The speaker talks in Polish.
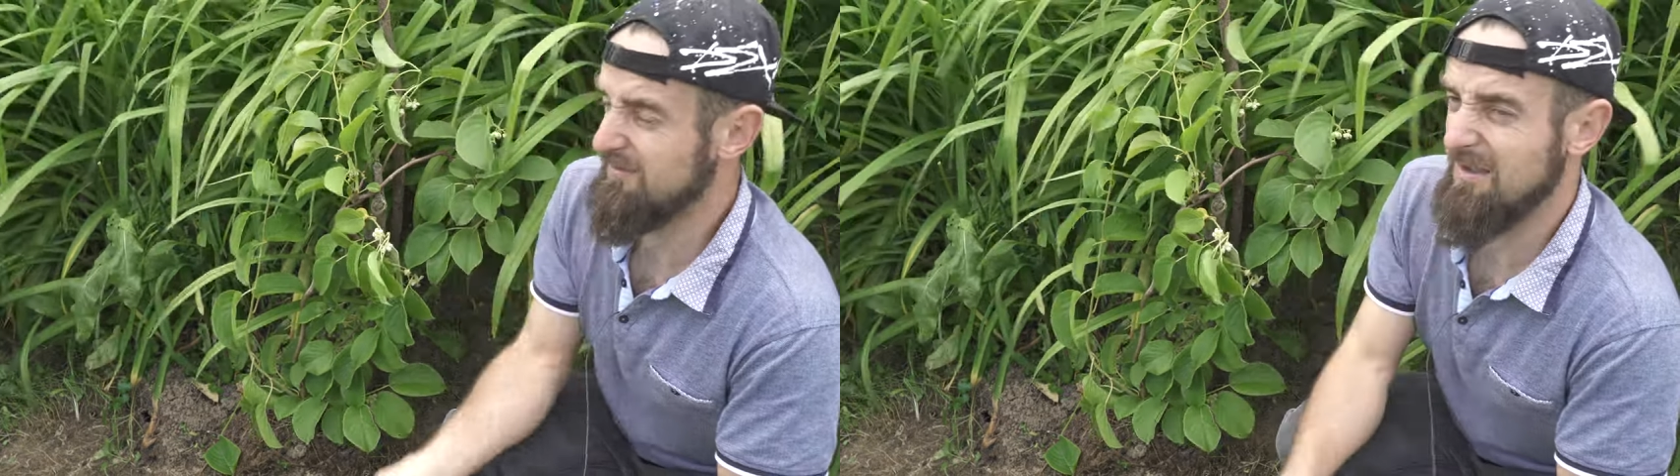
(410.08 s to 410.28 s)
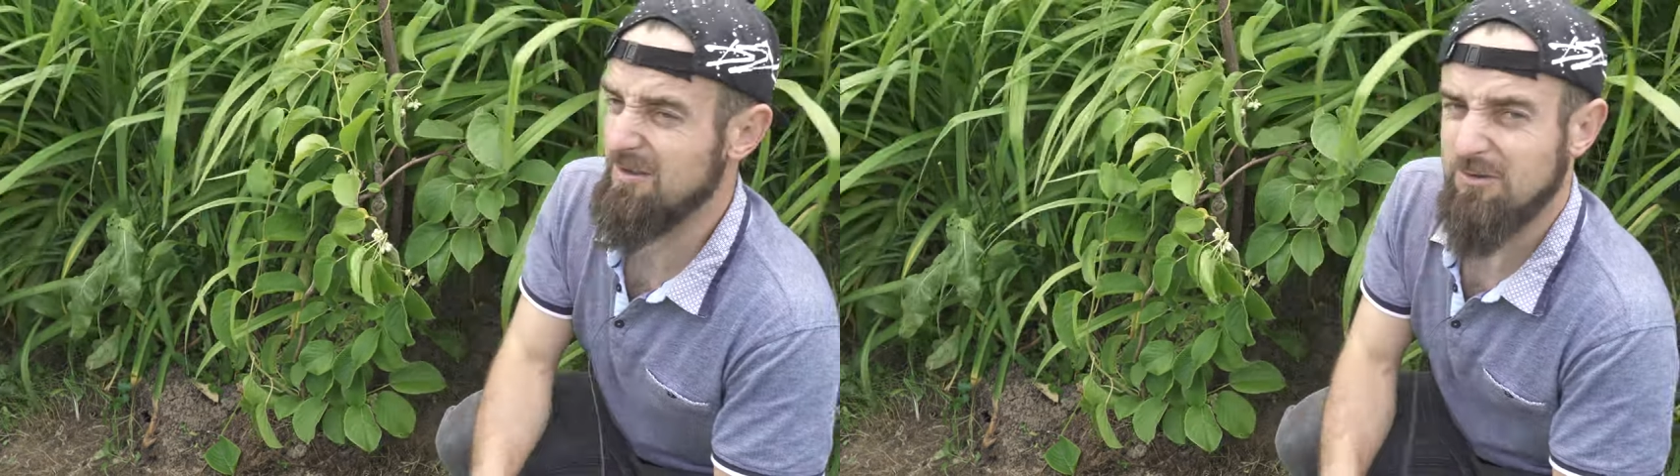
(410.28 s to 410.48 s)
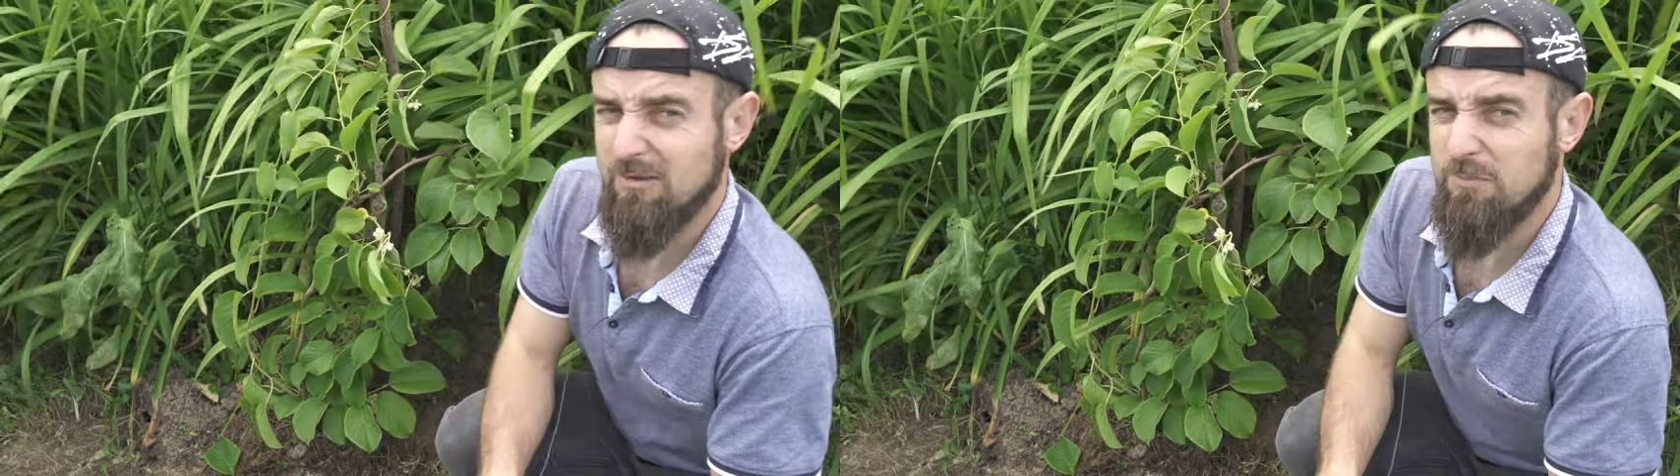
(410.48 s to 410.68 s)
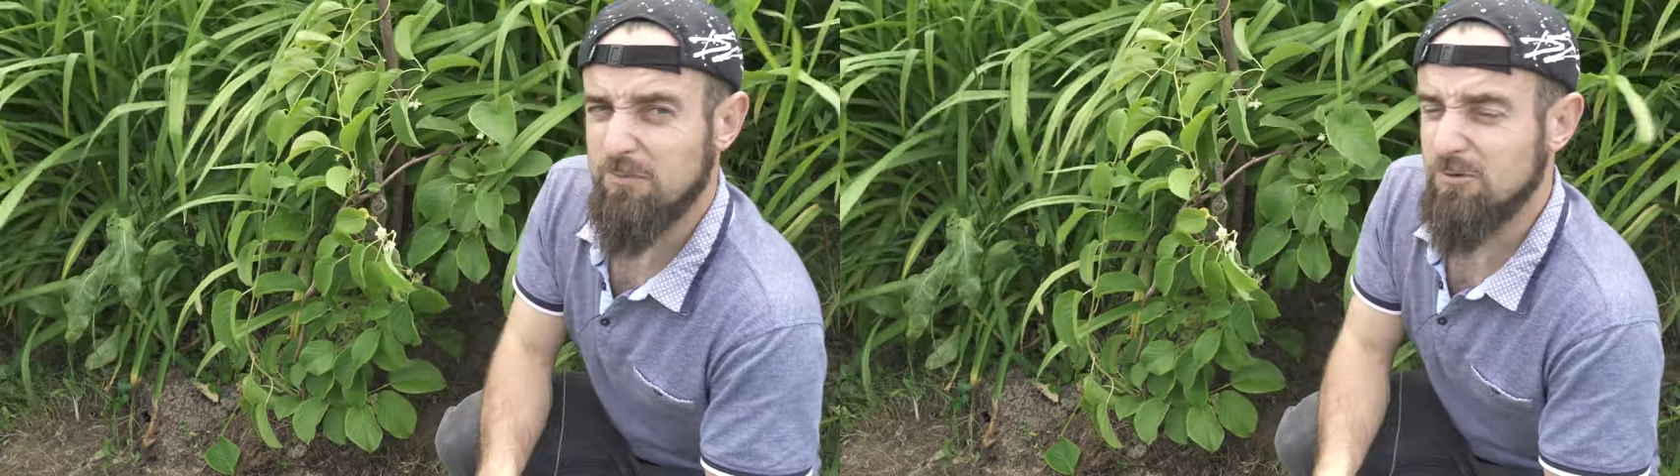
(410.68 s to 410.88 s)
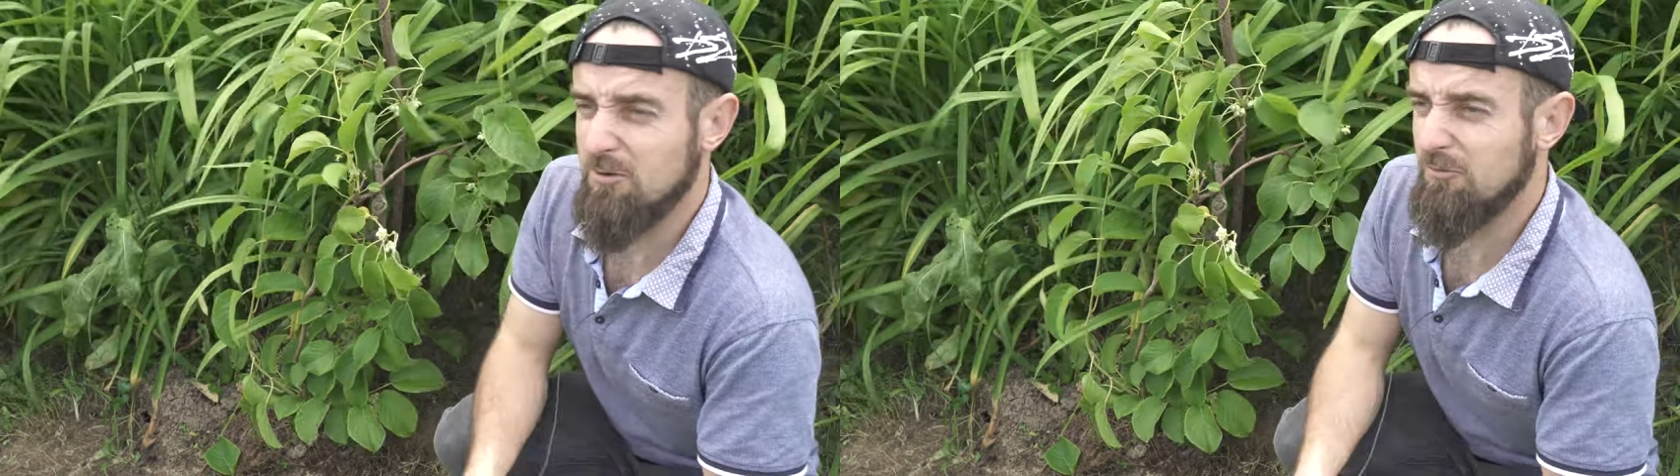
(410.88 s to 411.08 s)
wydaje, nawet
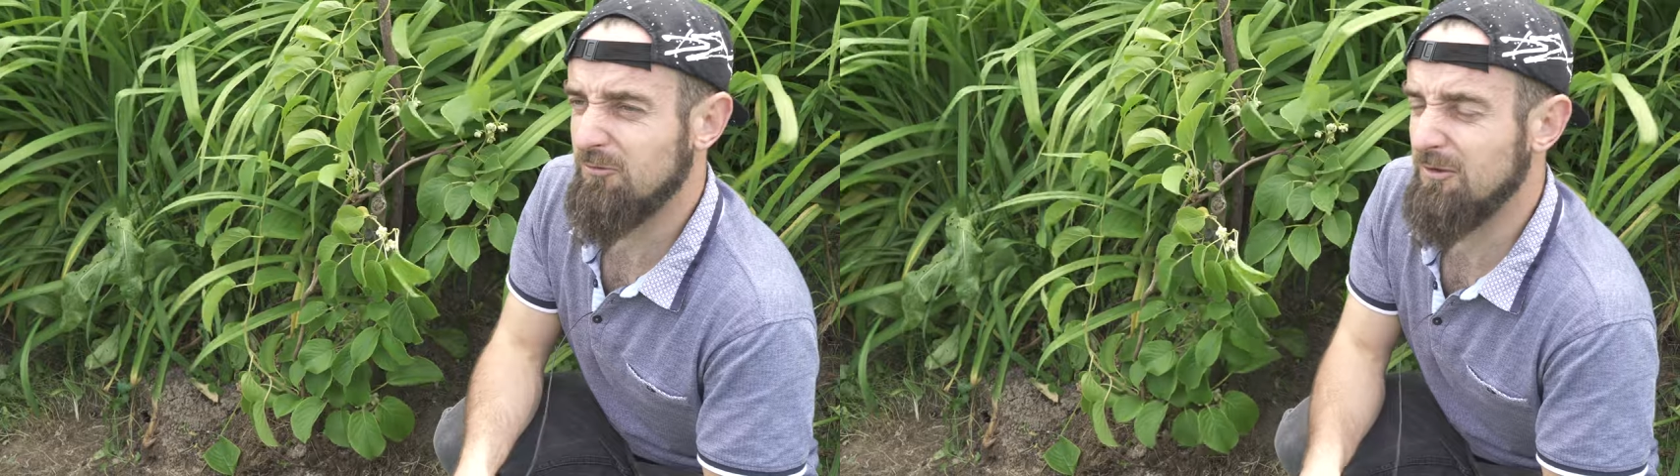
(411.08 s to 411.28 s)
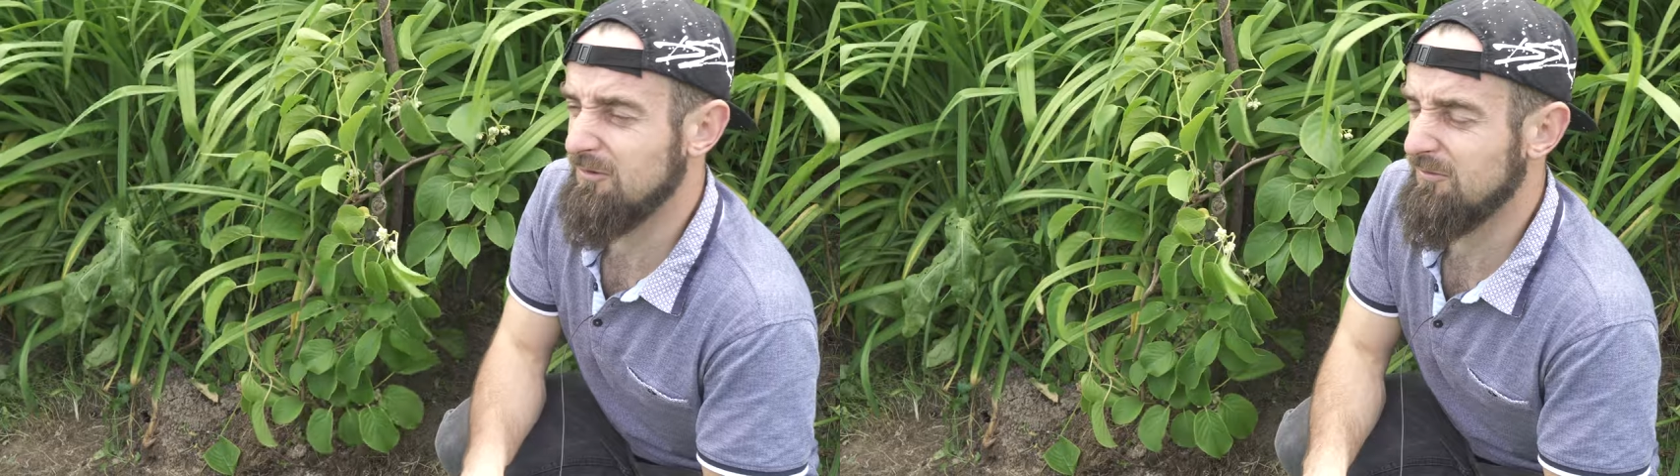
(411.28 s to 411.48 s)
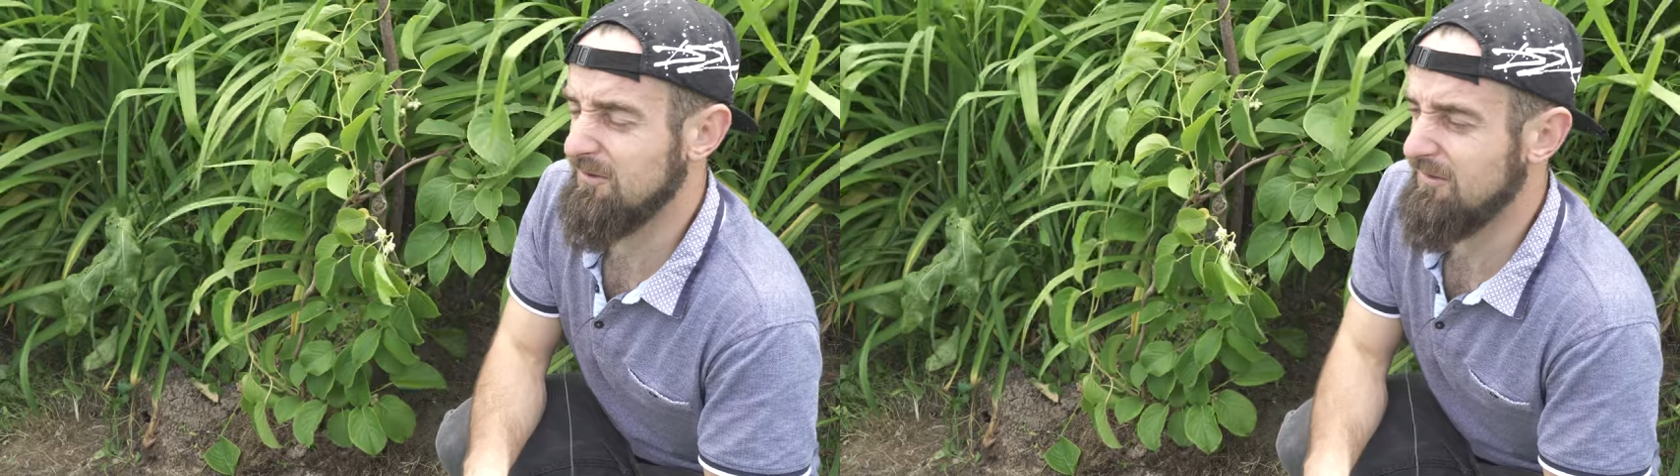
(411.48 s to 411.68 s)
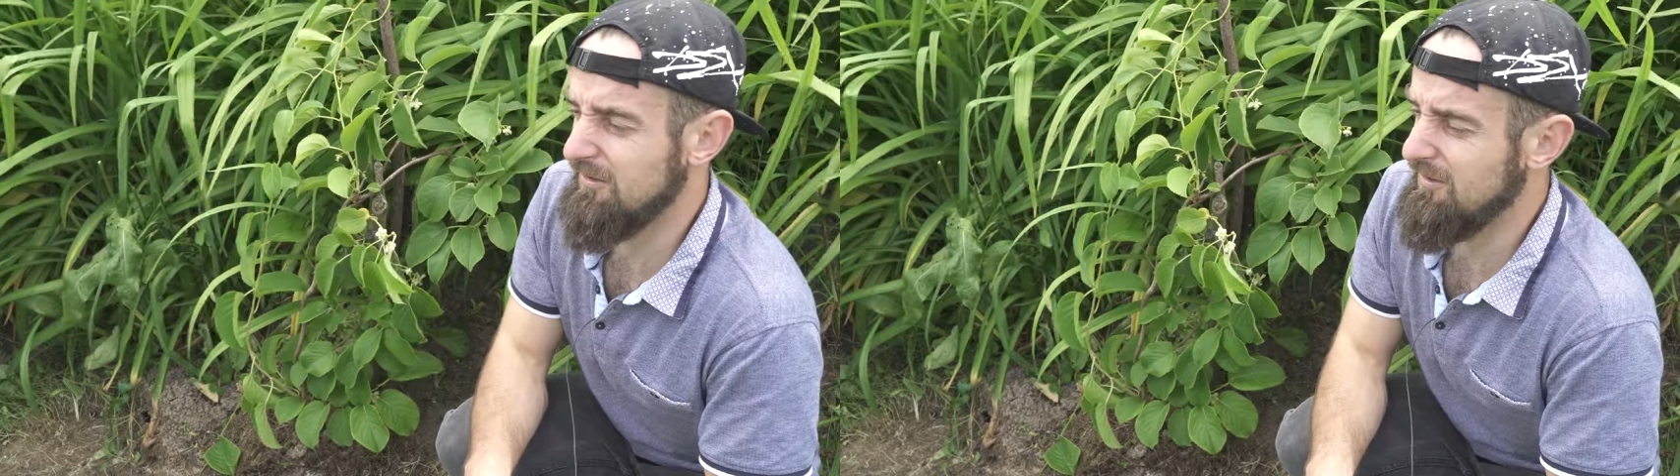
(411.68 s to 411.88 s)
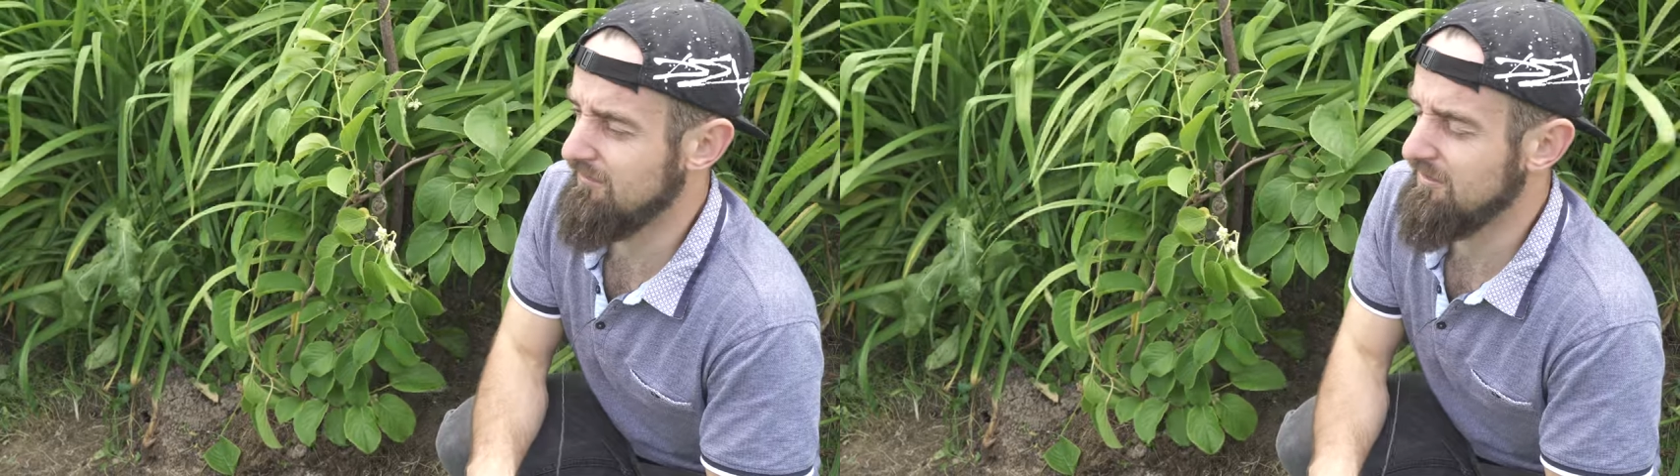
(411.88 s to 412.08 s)
były droższe niż te
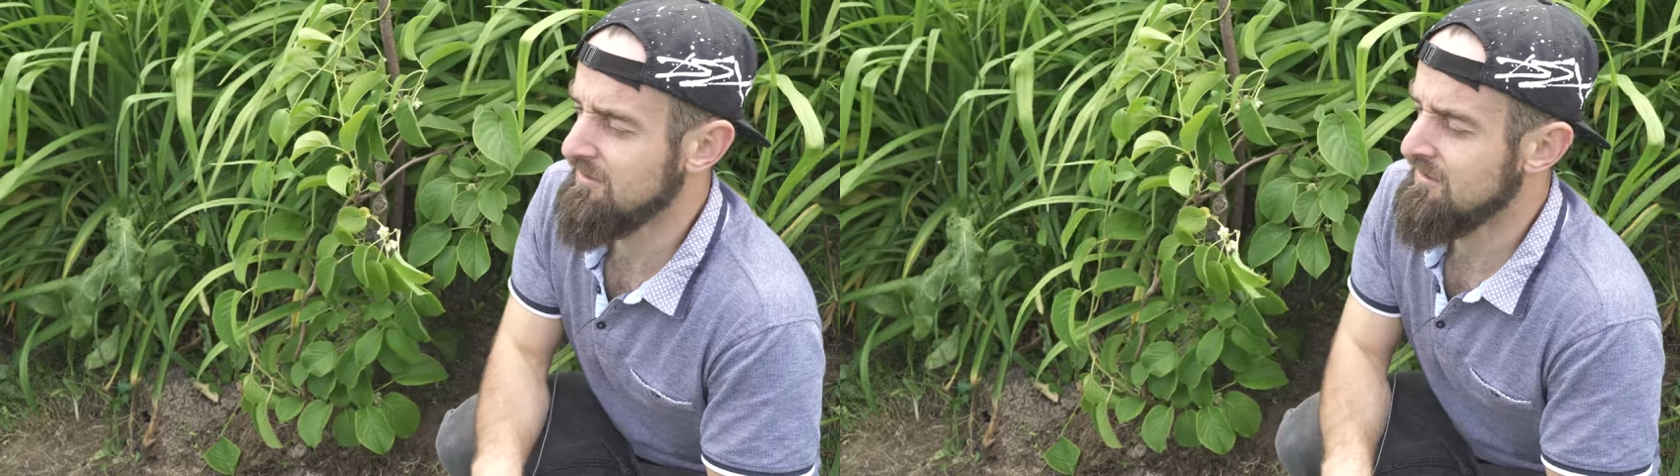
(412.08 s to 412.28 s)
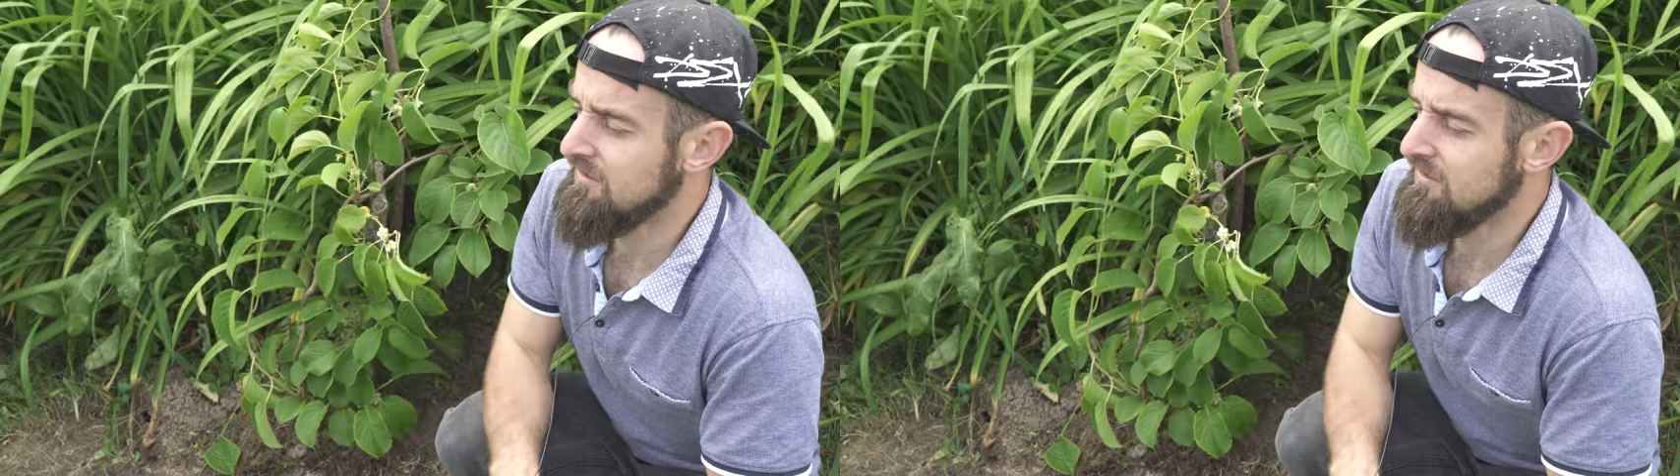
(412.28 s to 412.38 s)
kiwi